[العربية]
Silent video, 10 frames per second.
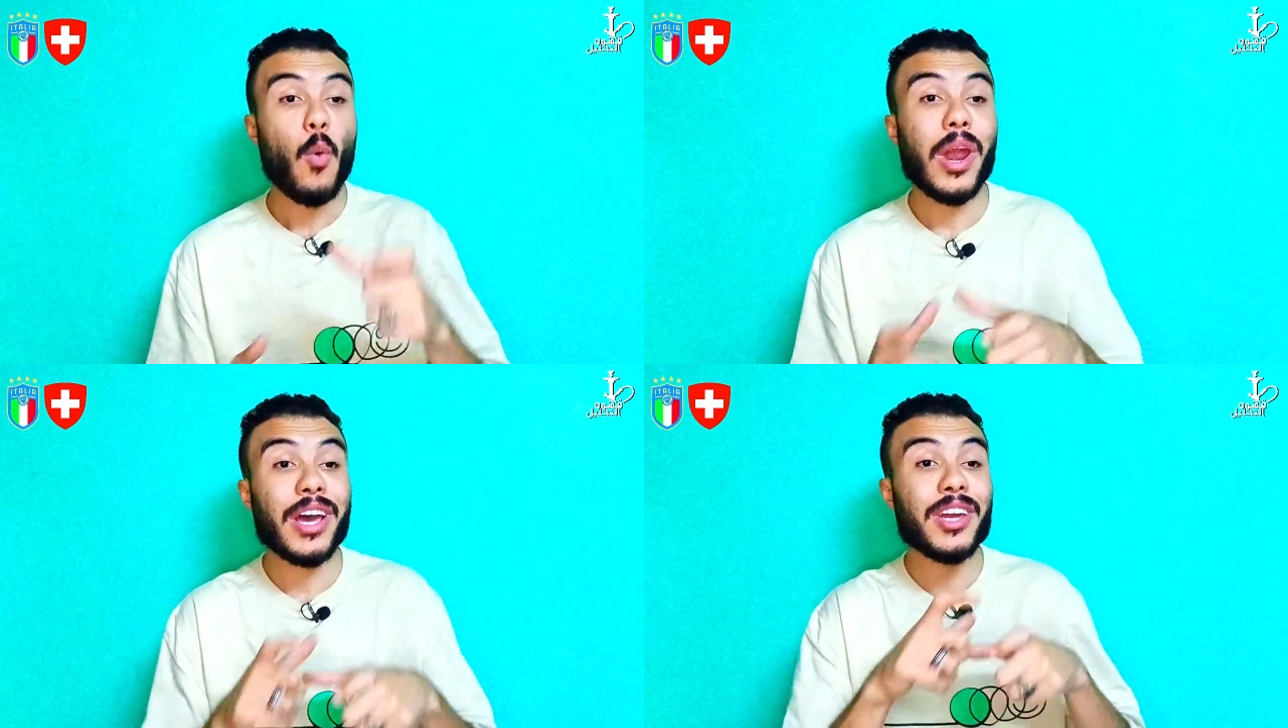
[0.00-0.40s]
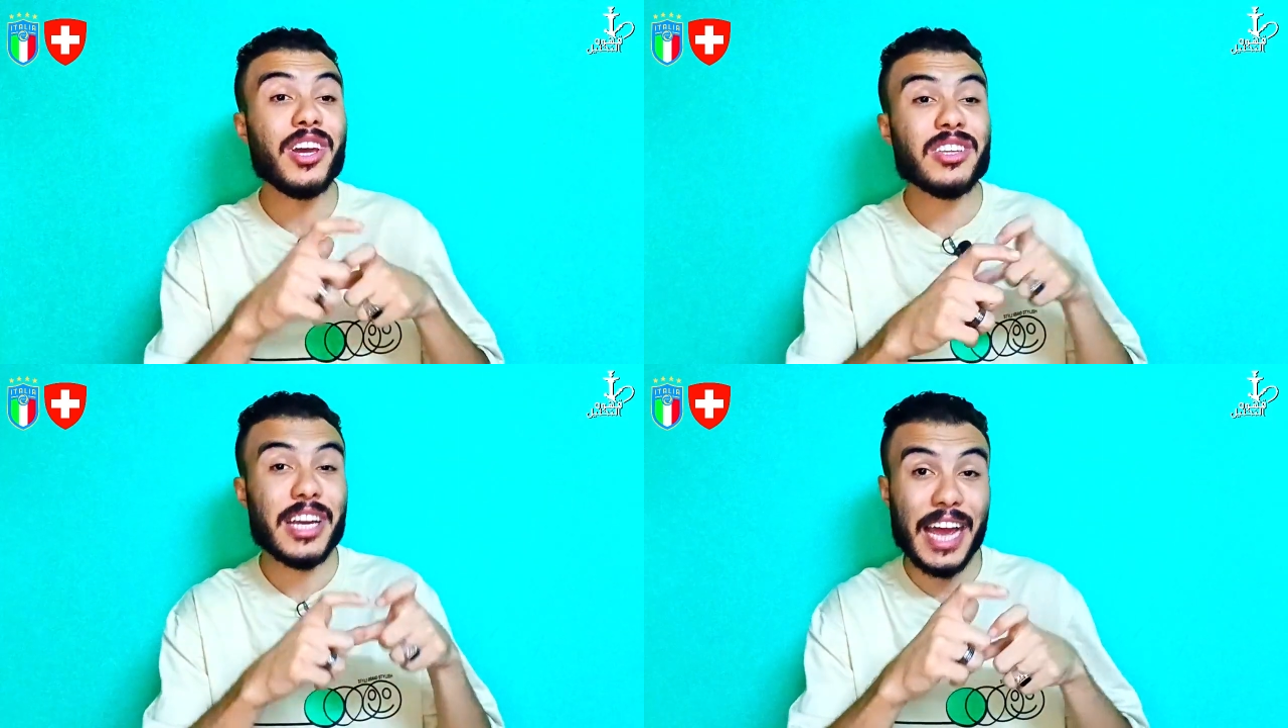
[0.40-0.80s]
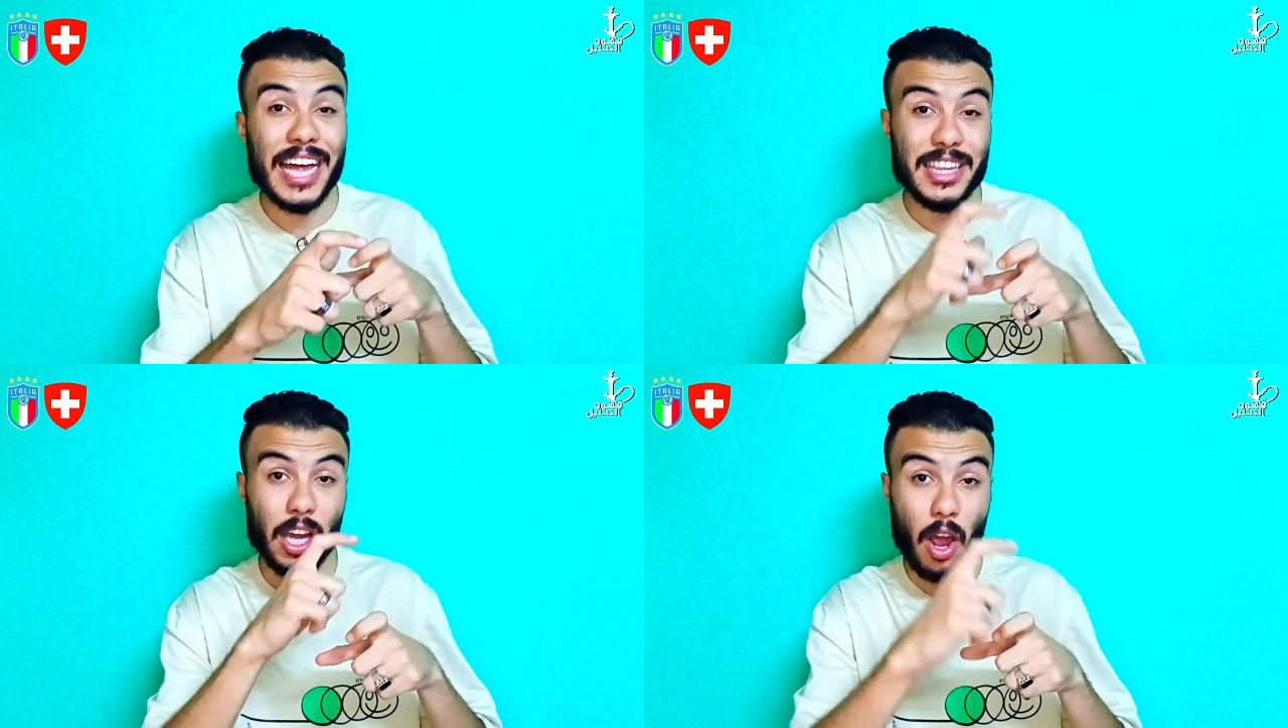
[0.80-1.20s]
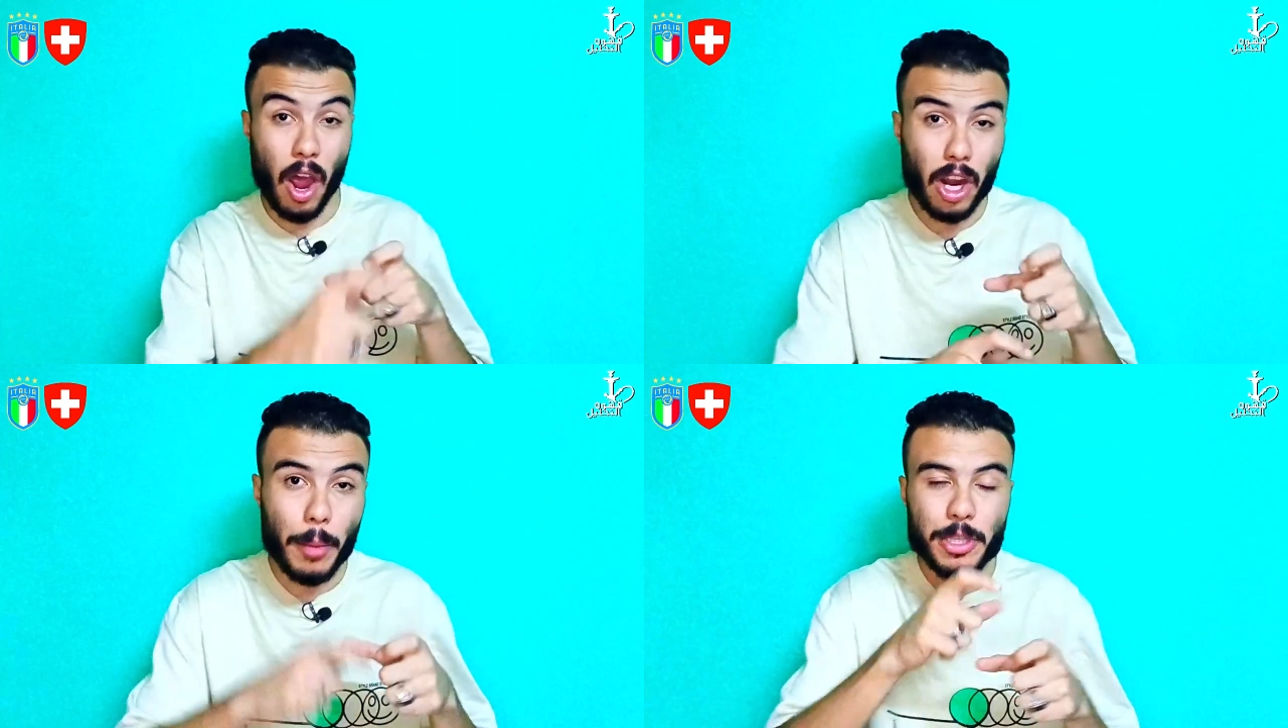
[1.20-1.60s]
ولكن يقدر يعدي
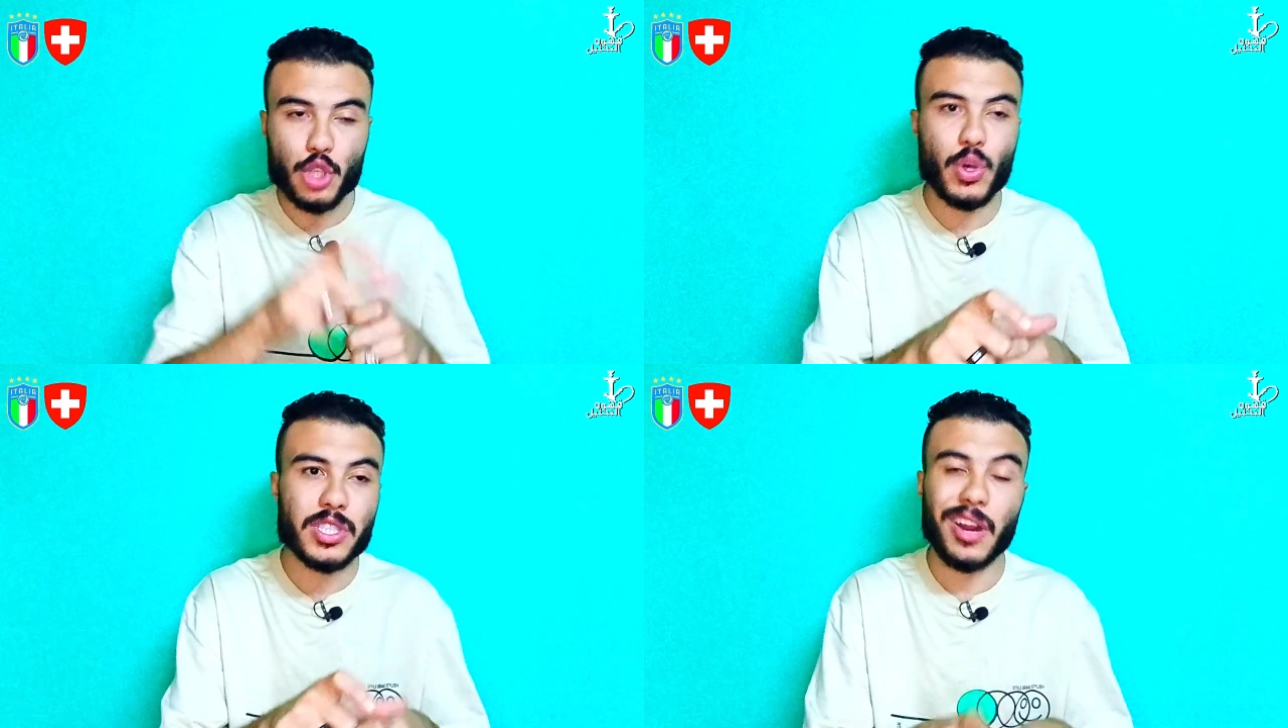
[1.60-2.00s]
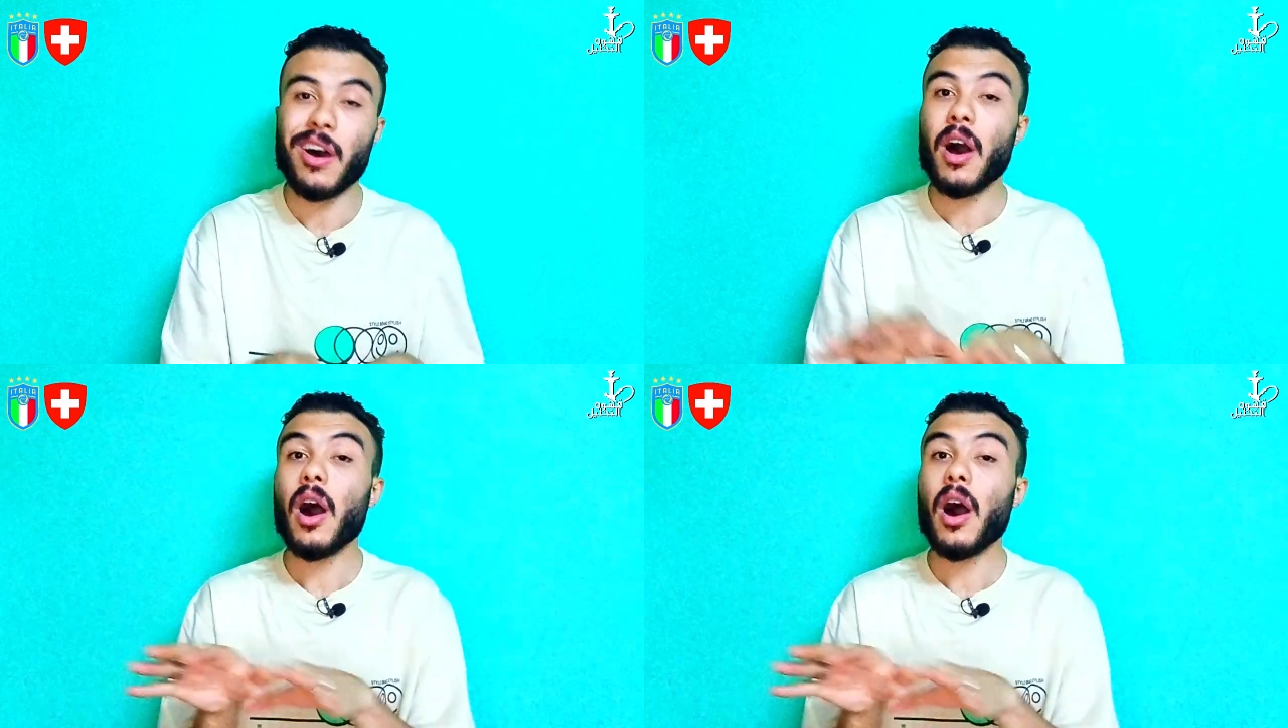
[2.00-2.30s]
عقبه سويسرا